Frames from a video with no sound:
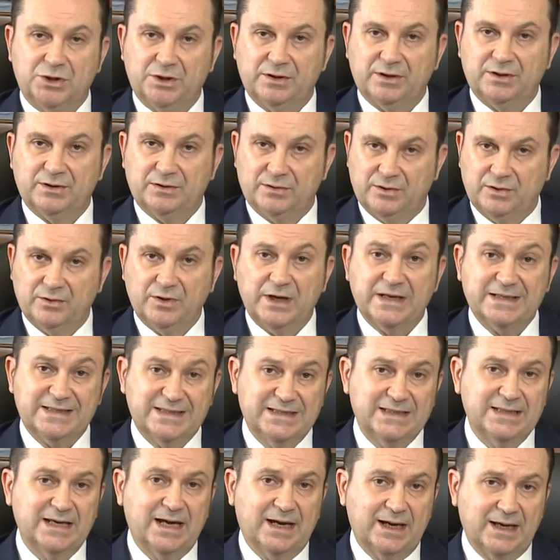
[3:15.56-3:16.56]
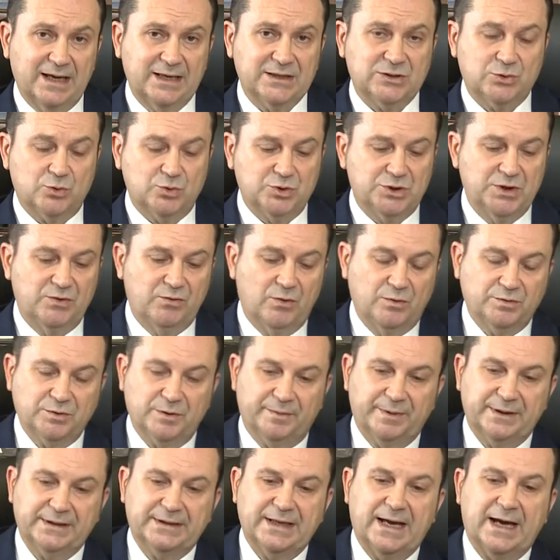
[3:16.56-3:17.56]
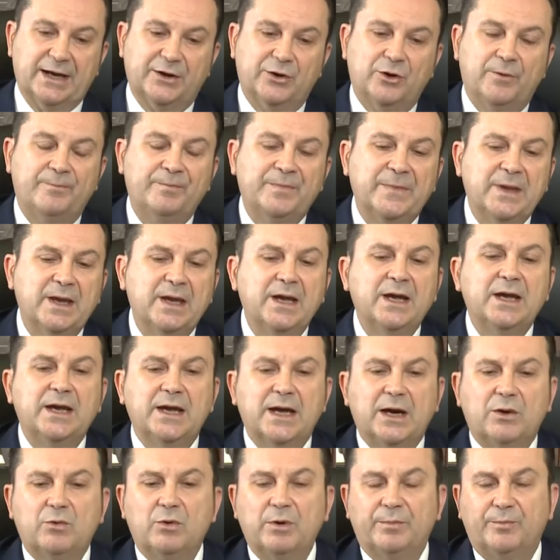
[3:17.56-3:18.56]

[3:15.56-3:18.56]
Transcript: non ne sia esclusivo proprietario. E a quel